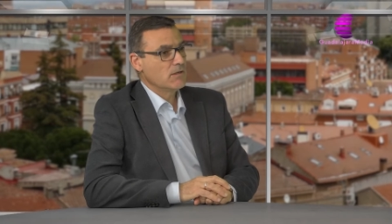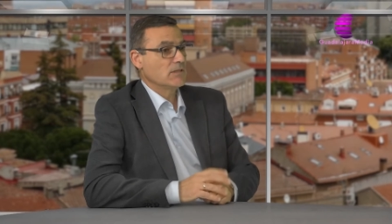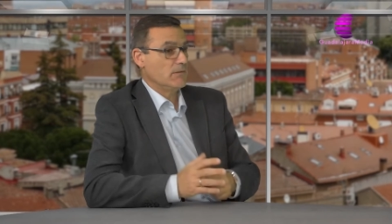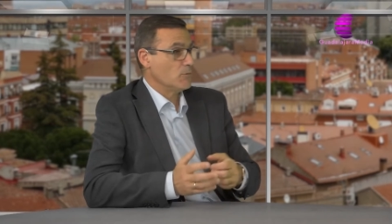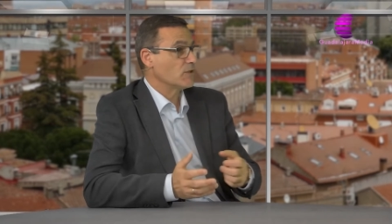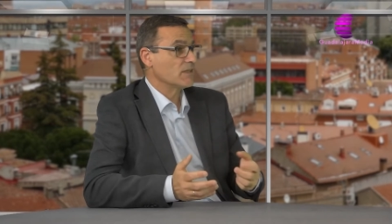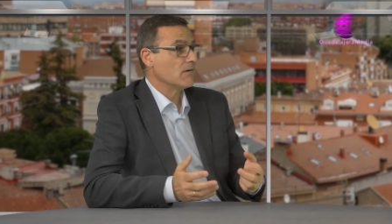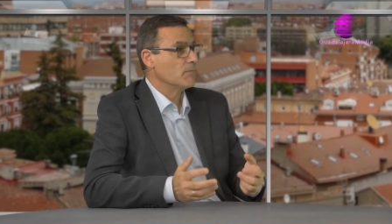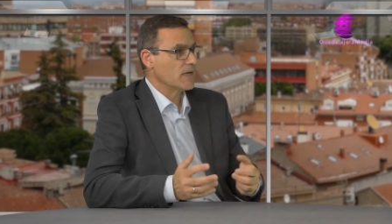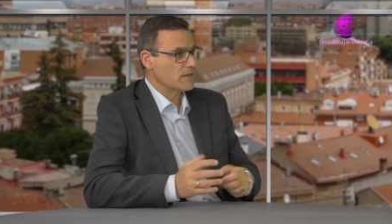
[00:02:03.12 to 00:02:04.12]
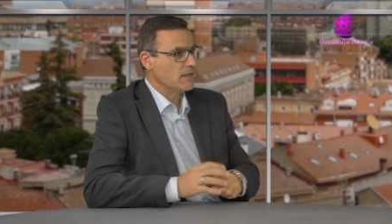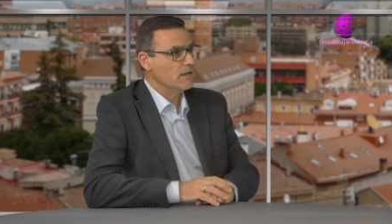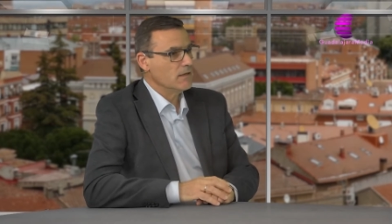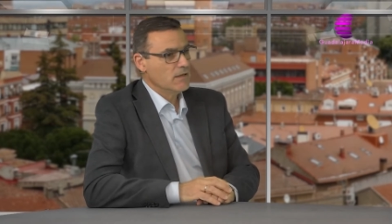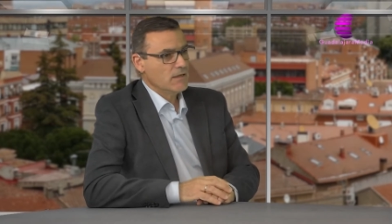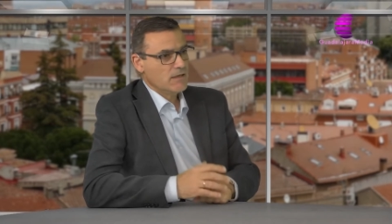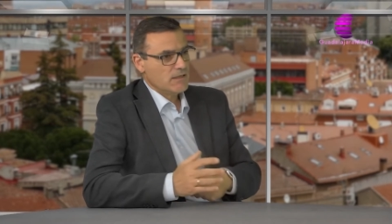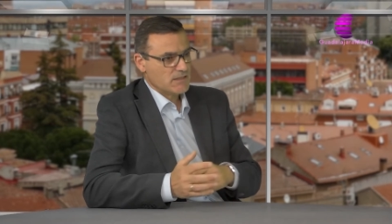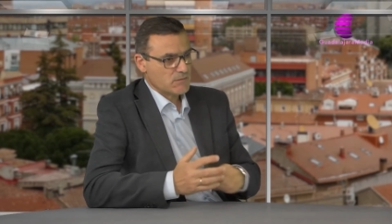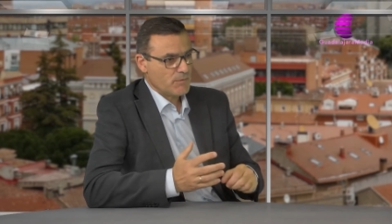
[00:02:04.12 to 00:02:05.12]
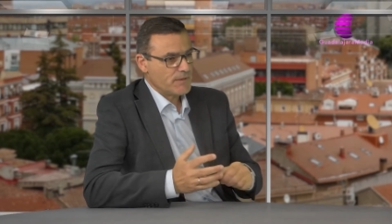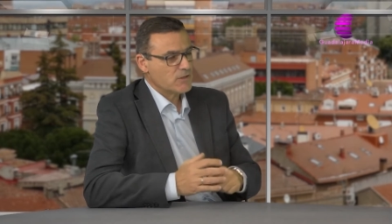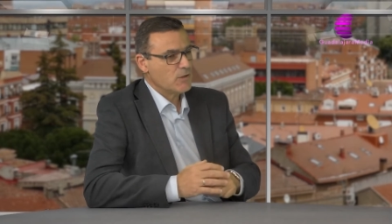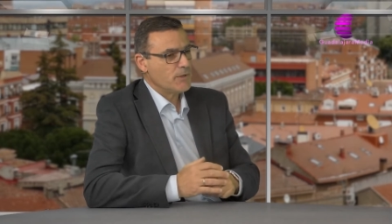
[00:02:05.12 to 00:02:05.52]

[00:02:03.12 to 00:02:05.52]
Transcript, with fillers: sabíamos que estaba en Brasil, es un momento,